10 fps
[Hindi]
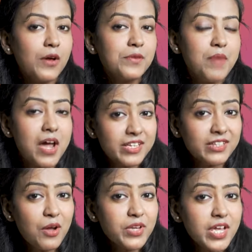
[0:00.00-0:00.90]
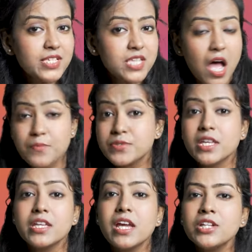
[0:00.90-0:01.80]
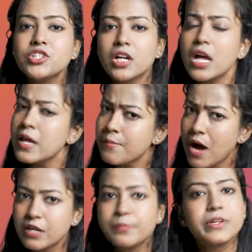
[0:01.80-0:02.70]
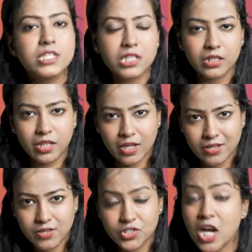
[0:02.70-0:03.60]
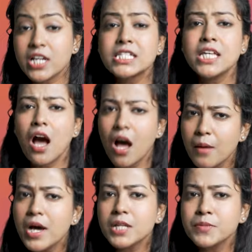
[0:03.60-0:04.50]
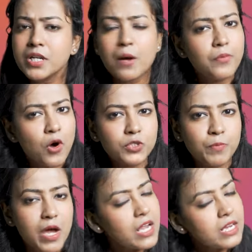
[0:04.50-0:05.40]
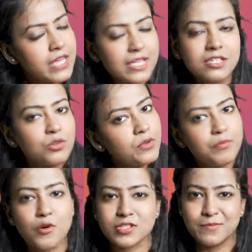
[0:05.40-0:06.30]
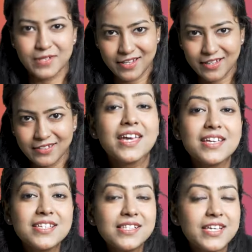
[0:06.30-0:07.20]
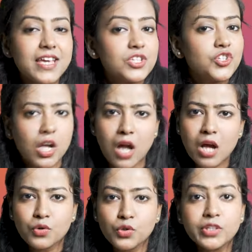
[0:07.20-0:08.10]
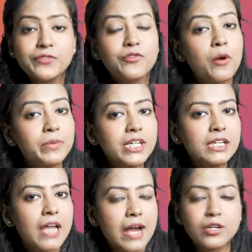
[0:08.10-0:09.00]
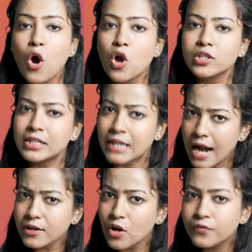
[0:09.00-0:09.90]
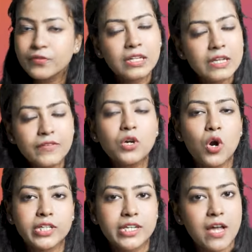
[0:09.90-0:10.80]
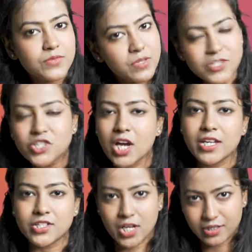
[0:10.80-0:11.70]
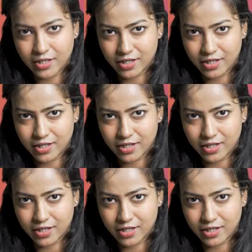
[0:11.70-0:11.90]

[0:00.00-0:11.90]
और मान्यताओं के हिसाब से यह जगह हिमालय पर स्थित है जहाँ किसी आम आदमी का पहुँच पाना नेक्स्ट टू इम्पॉसिबल है इसलिए इस जगह को दॉबिडन लैंड और द लैंड ऑफ लिविंग गॉड के नाम से भी जाना जाता